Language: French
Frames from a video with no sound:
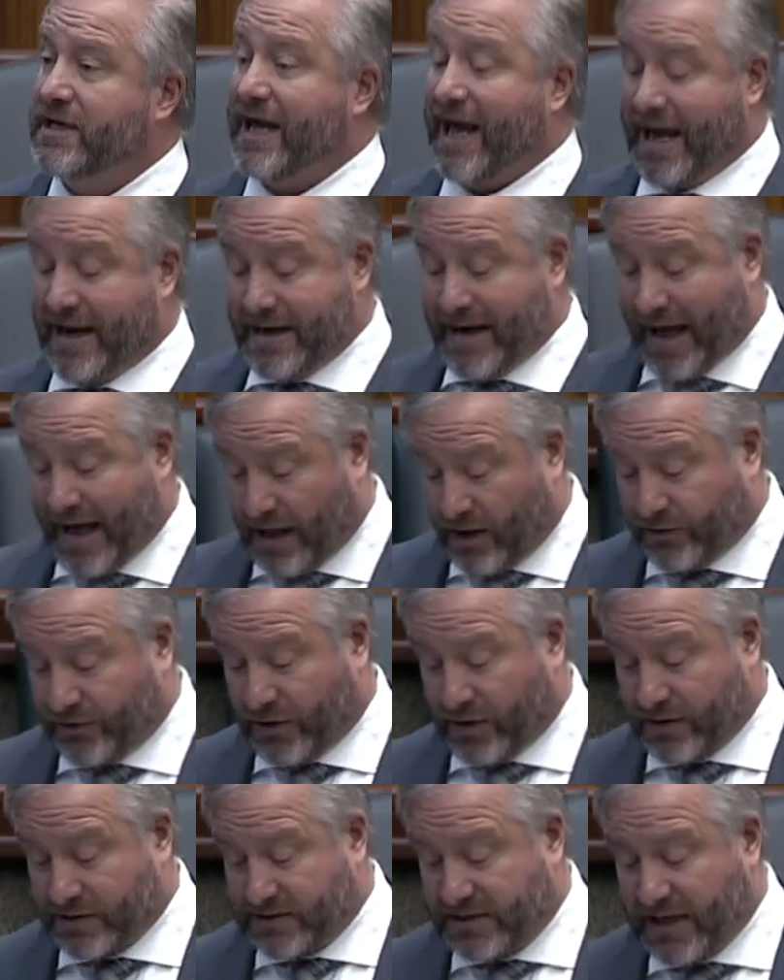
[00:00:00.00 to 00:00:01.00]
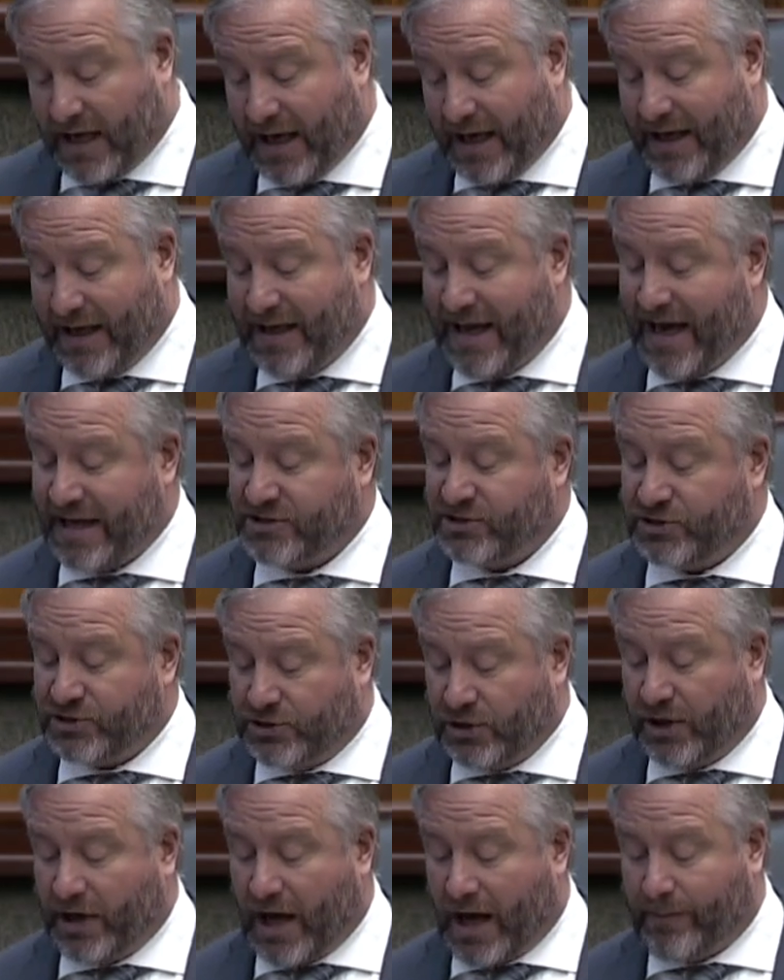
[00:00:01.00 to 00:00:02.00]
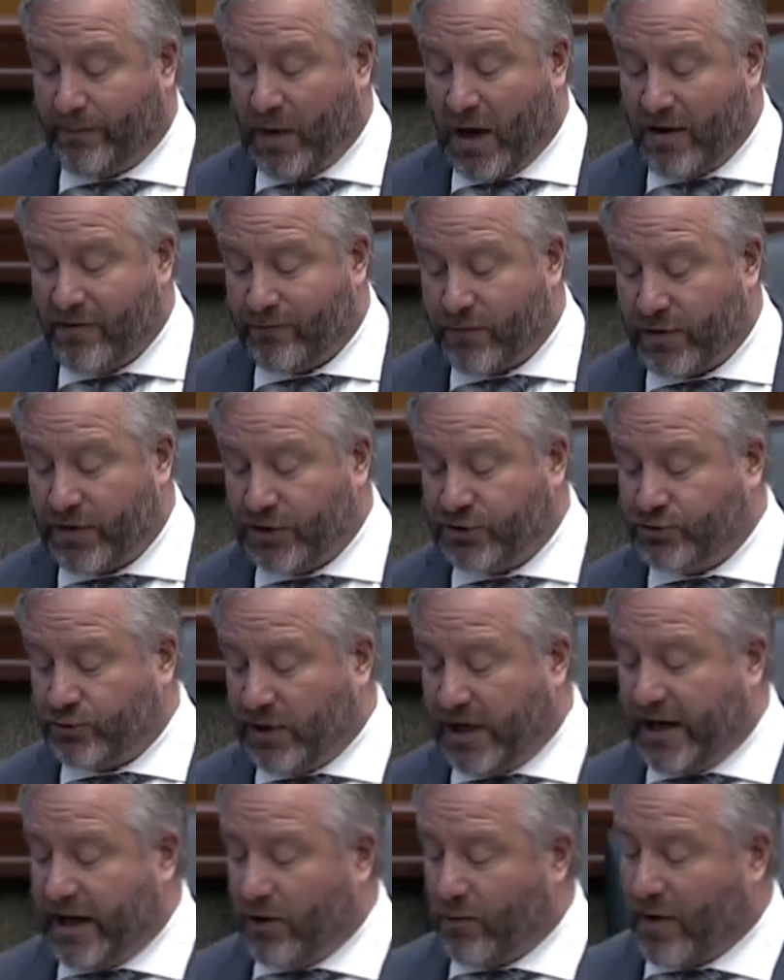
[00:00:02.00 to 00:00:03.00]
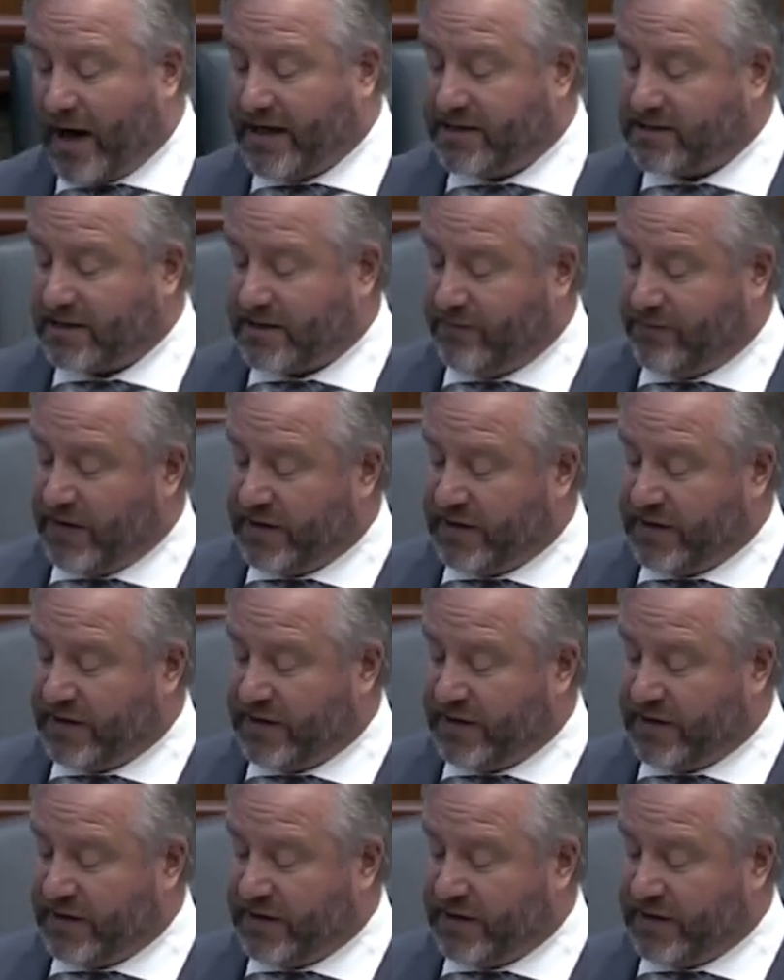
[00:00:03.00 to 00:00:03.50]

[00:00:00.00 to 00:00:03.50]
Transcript: d'assurer la sécurité des enfants et des aînés.